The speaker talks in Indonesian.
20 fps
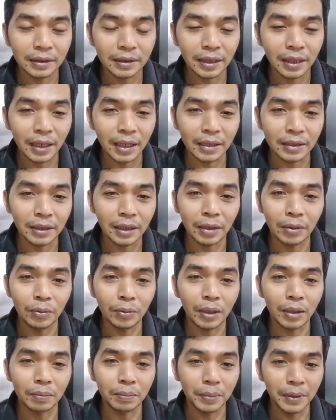terangnya
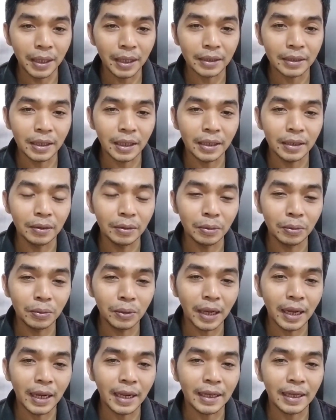luar biasa
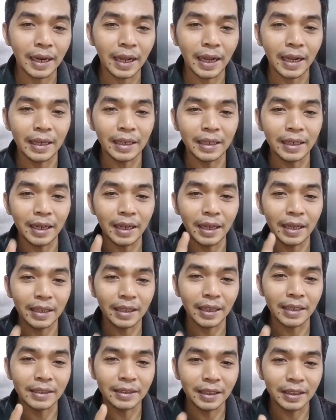itu anak Anda
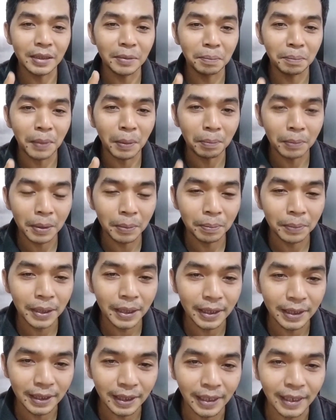akan jadi
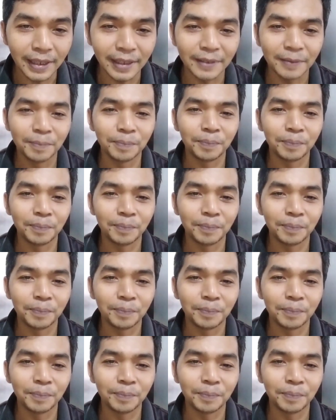pemimpin ya.